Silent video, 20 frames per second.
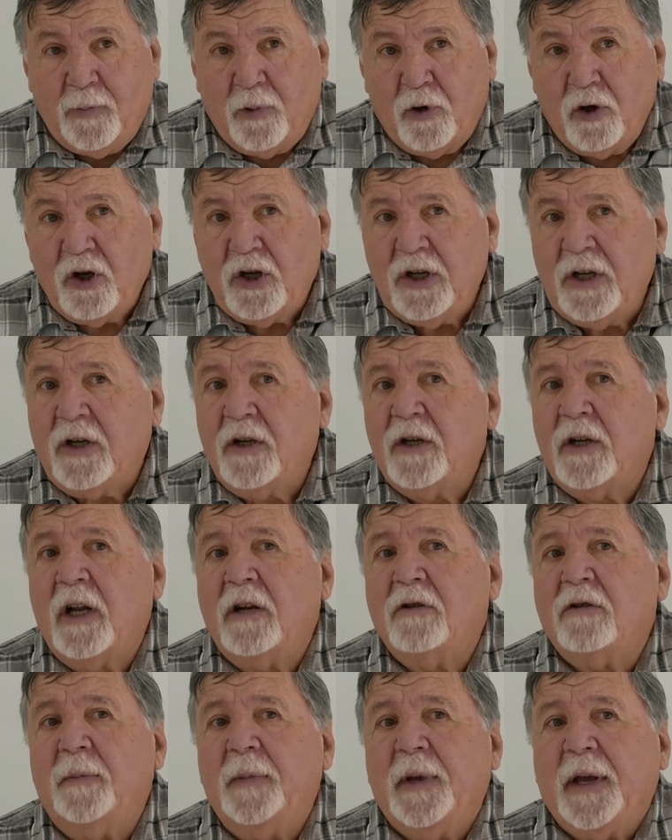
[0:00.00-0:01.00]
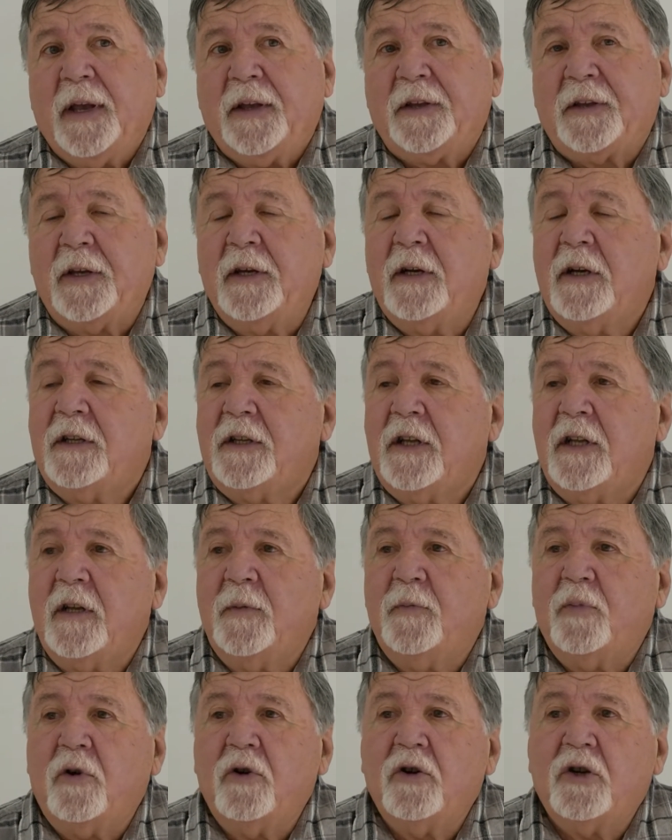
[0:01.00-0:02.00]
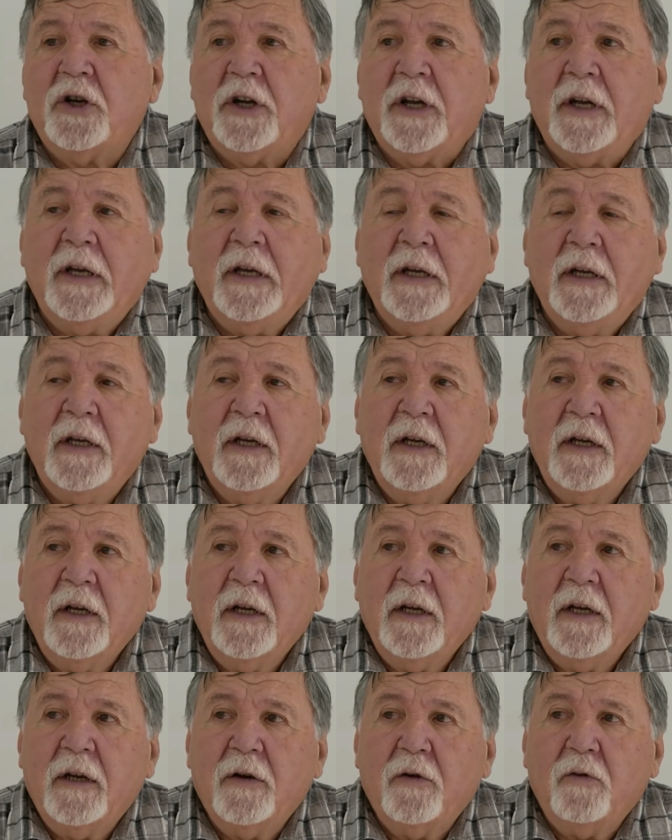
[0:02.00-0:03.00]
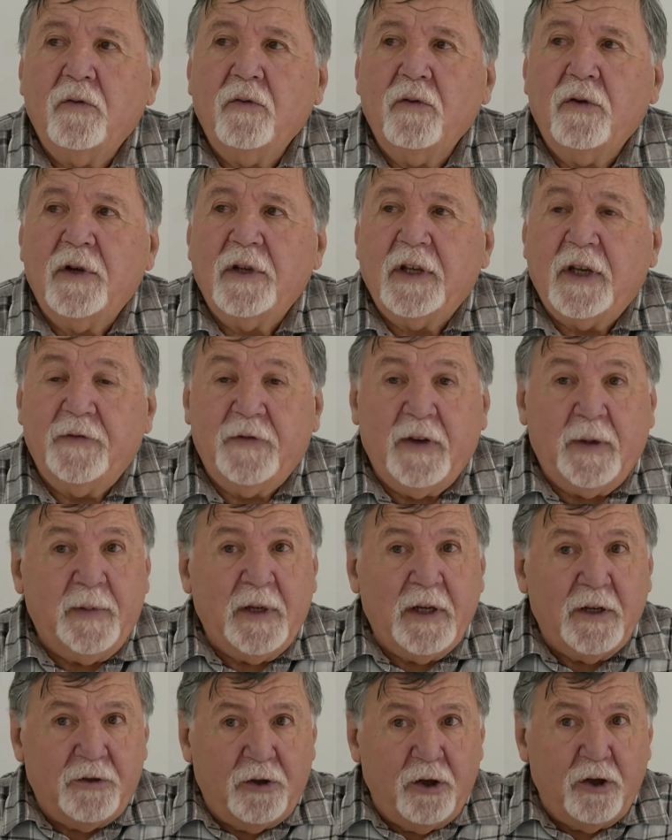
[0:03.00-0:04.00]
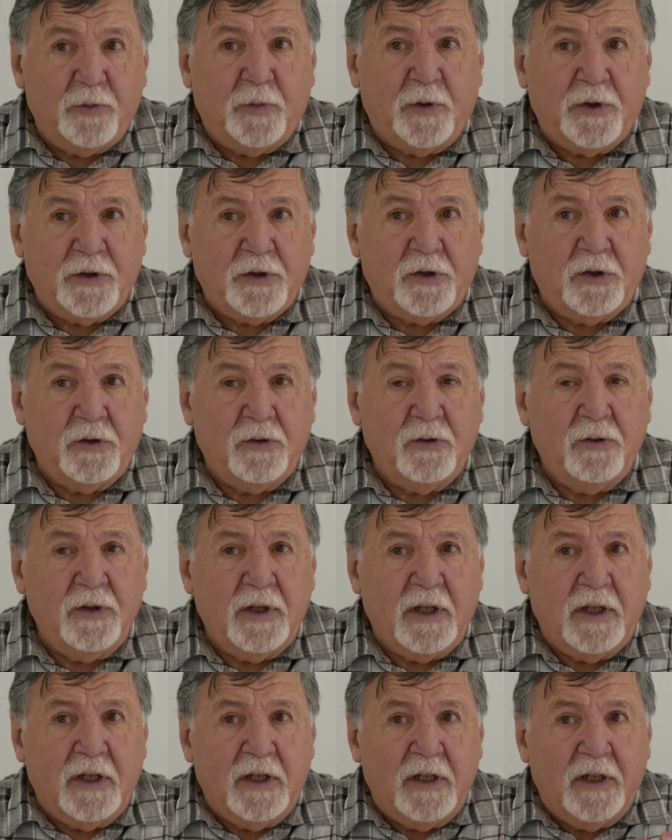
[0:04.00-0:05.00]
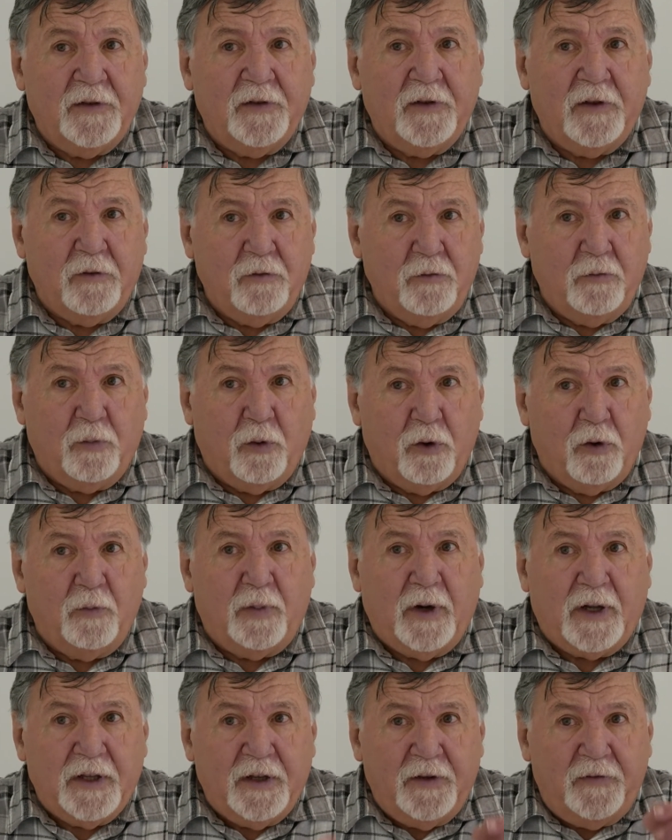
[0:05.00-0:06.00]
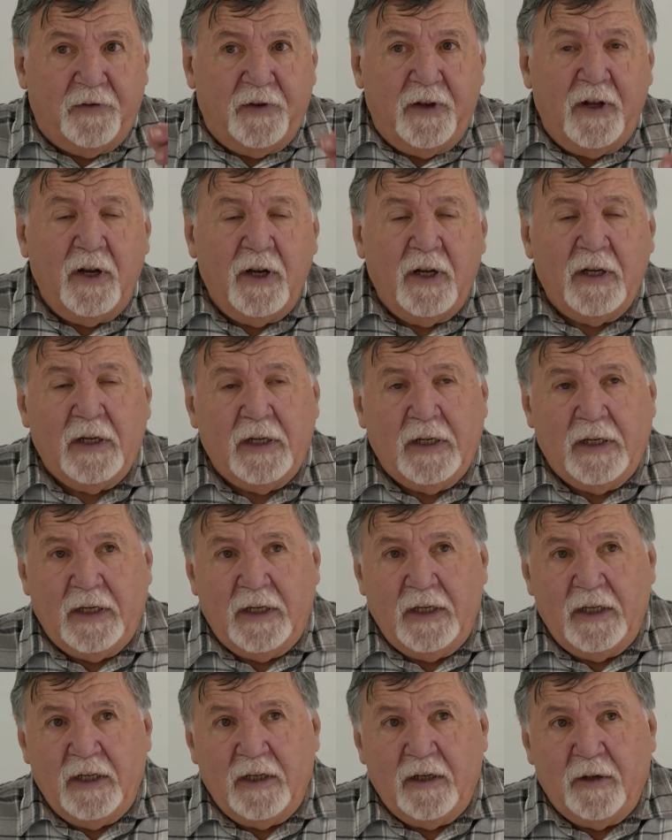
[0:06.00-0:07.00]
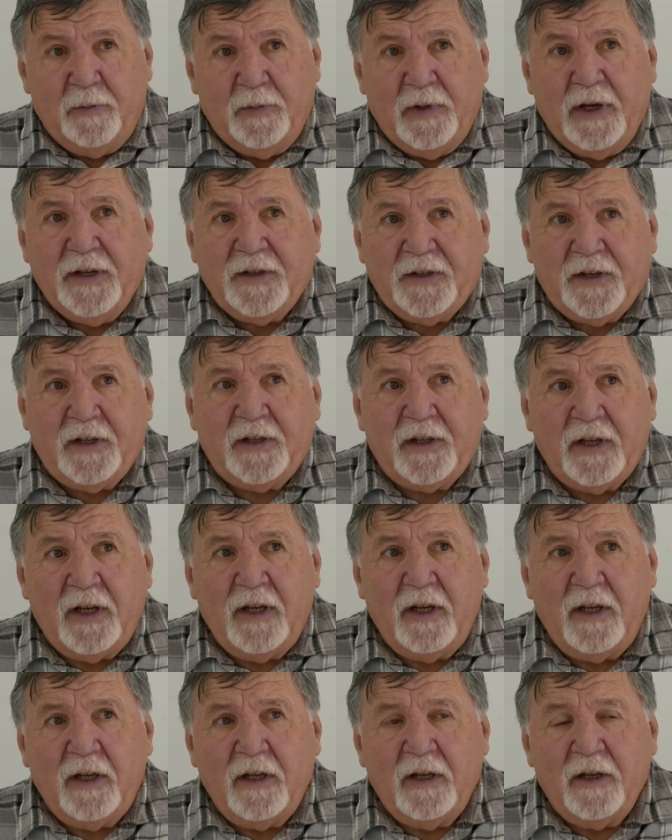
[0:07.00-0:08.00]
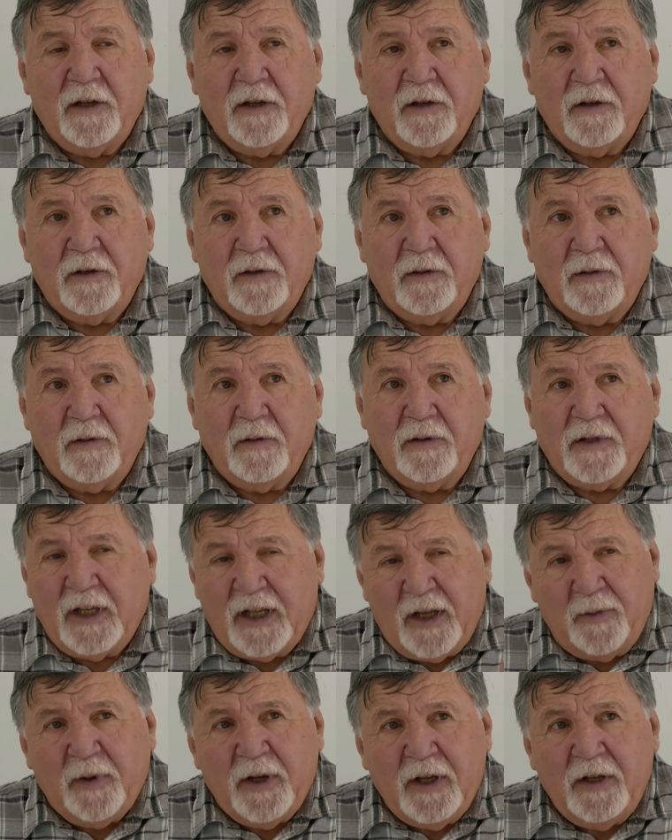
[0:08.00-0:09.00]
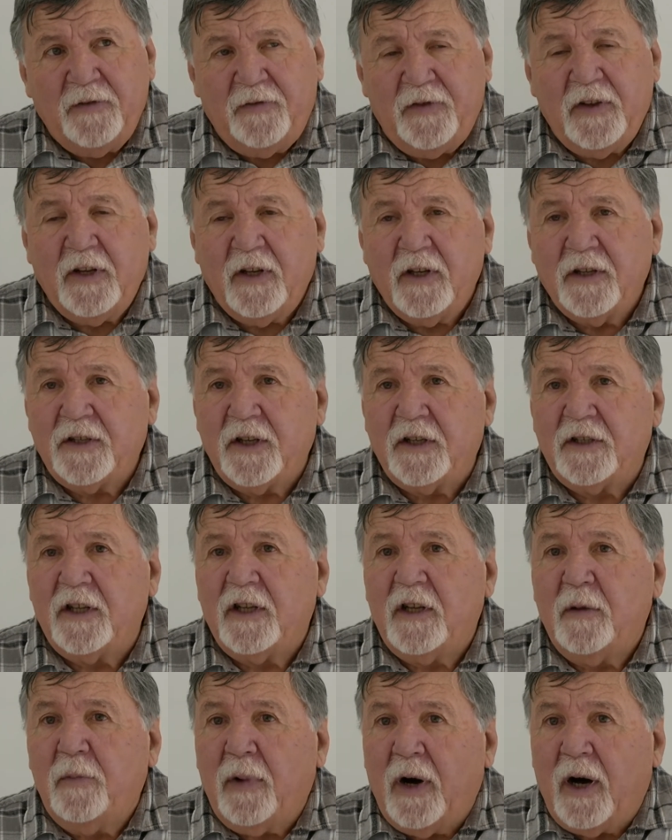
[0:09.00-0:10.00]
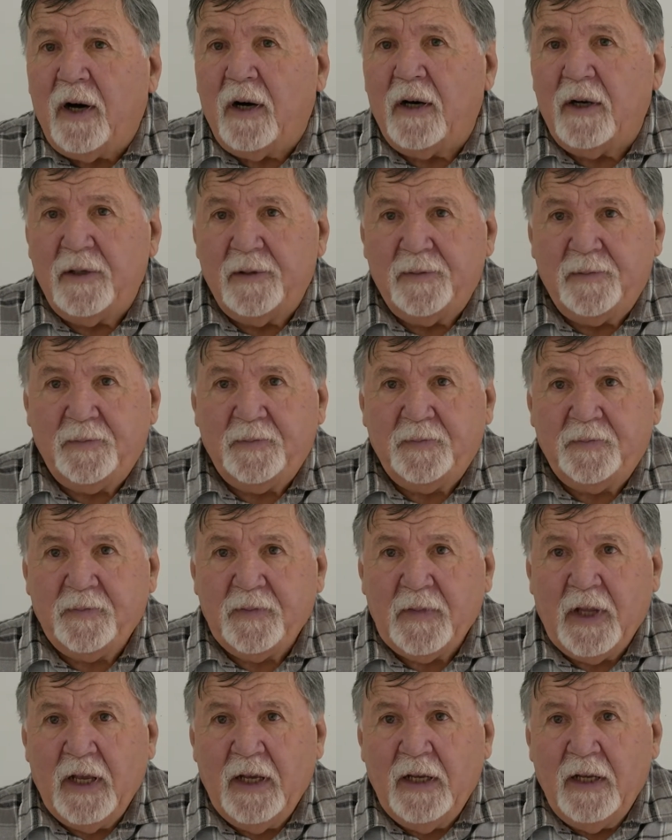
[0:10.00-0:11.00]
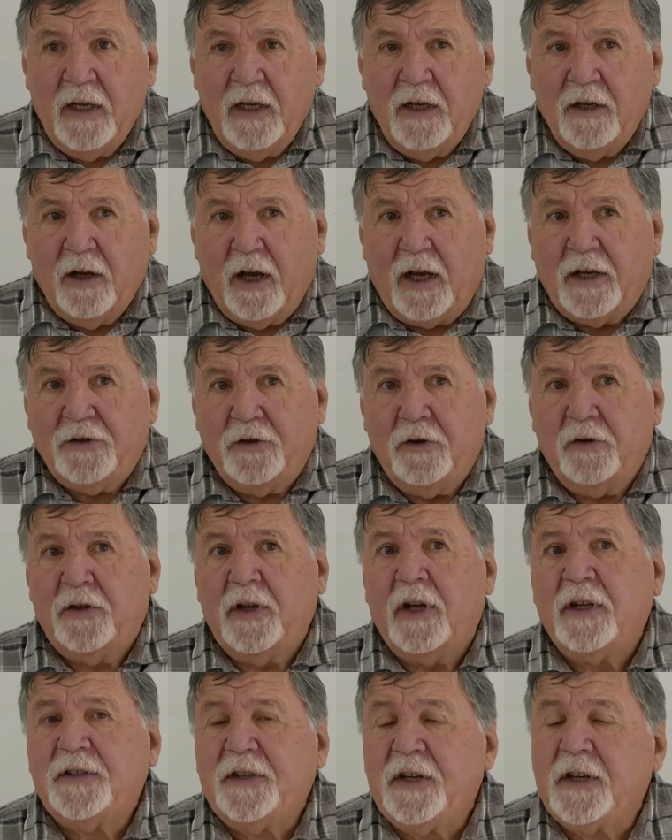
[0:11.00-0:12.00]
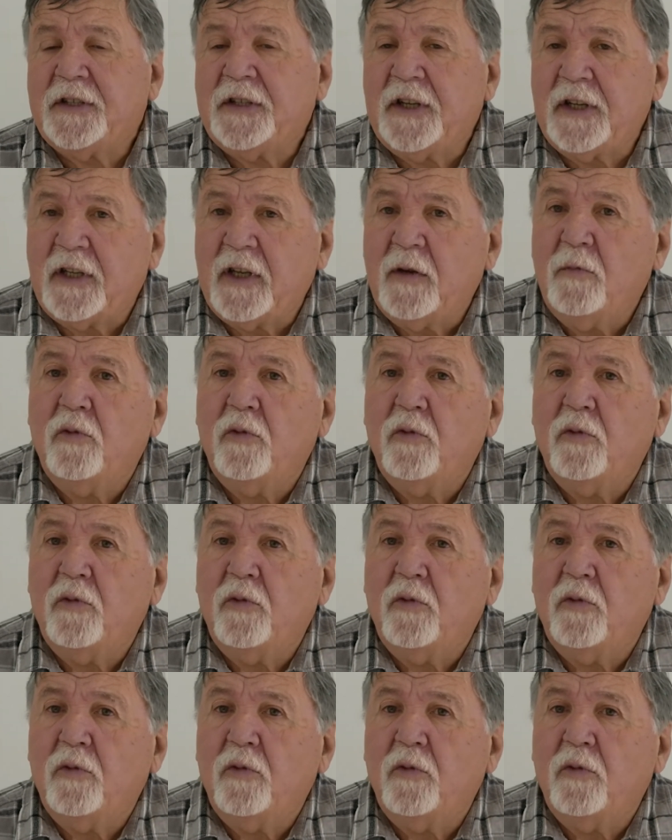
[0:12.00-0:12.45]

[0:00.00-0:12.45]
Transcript: projets anglais ou américains étaient des projets où il y avait bien suspension du pont par des fils, mais c'était c'était pas des fils, c'était des barres. Le résultat, c'est que c'était